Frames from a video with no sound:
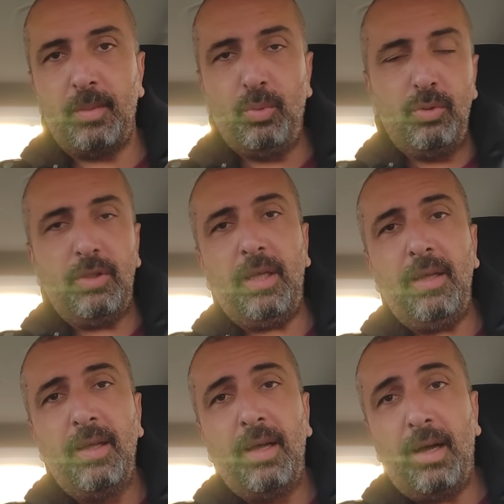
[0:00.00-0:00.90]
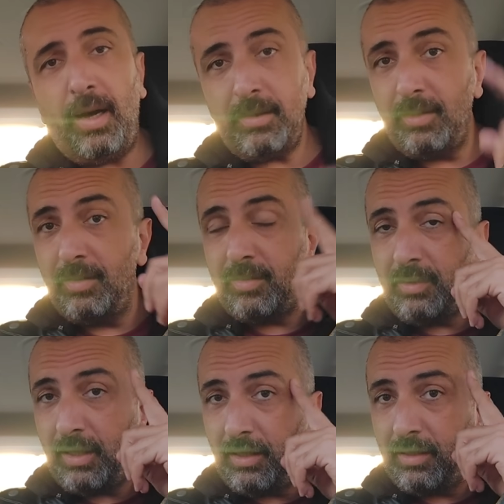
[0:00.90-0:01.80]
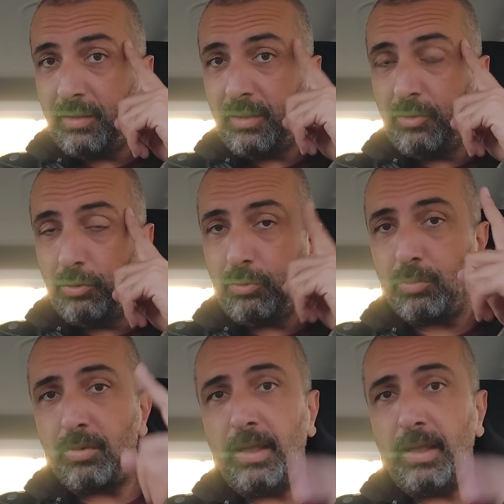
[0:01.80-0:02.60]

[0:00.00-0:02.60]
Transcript: Bunu da aklınızın kenarında tutun.